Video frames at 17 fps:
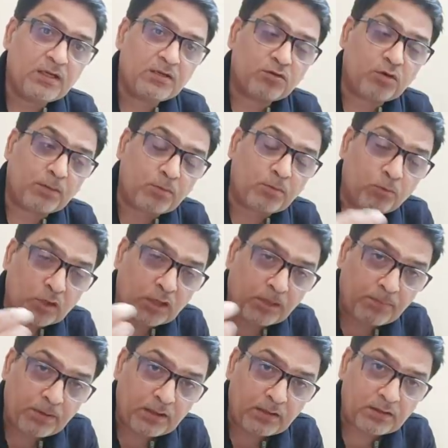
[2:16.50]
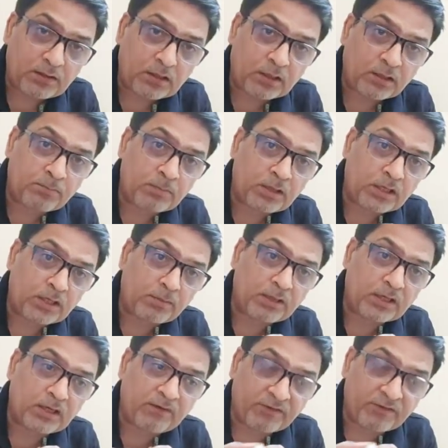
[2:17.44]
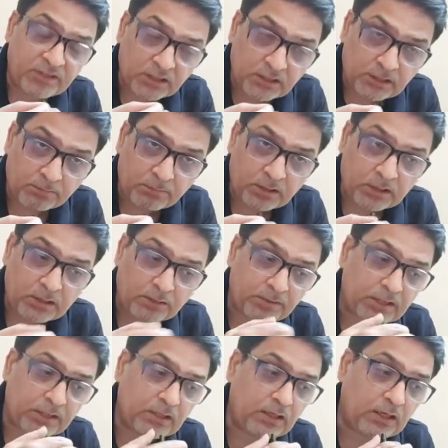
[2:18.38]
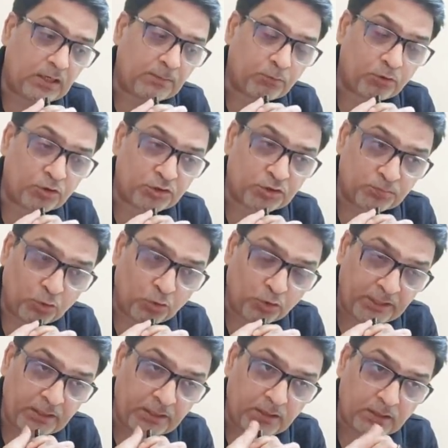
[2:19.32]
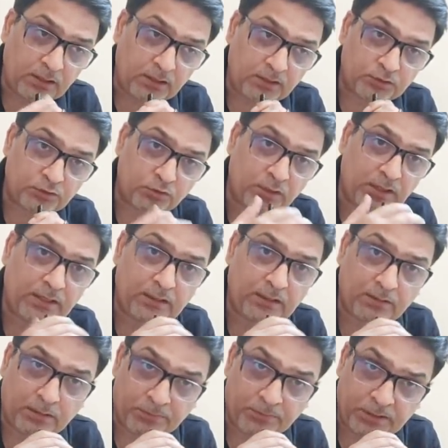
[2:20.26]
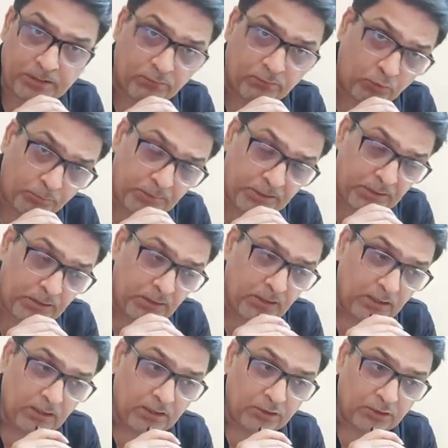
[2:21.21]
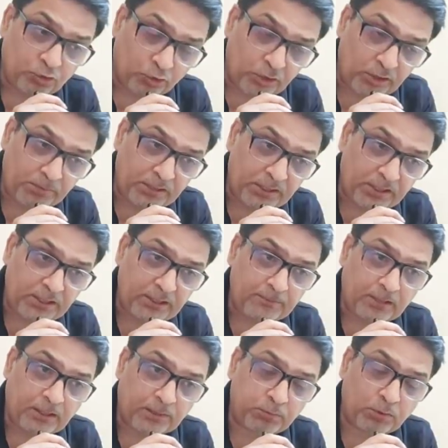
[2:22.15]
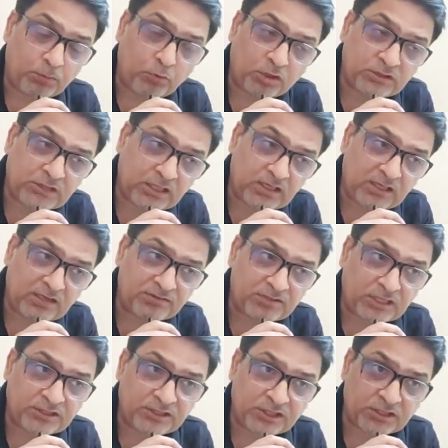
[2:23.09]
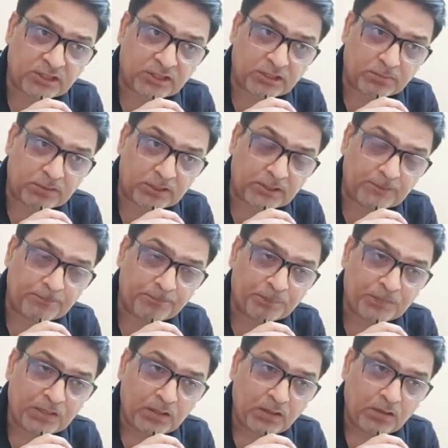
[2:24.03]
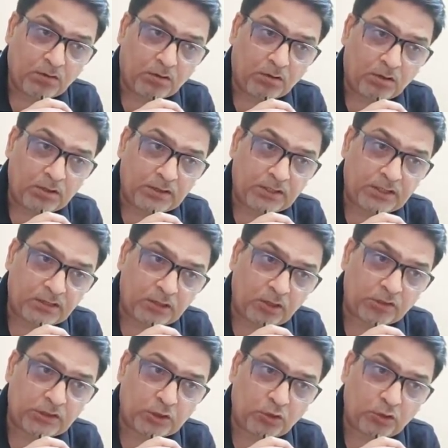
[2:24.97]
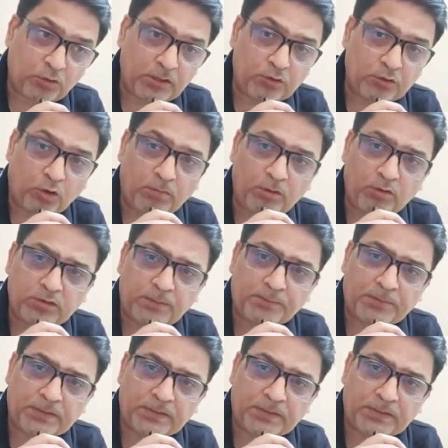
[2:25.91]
तो आपको मोटापा कम करना पड़ेगा वज़न कम करना पड़ेगा आपको स्मोकिंग जो है अपनी वो भी छोड़नी पड़ेगी आपको बहुत सारा लाइफस्टाइल चेंज करना पड़ेगा और कितना होता है नॉर्मल नॉर्मल होता है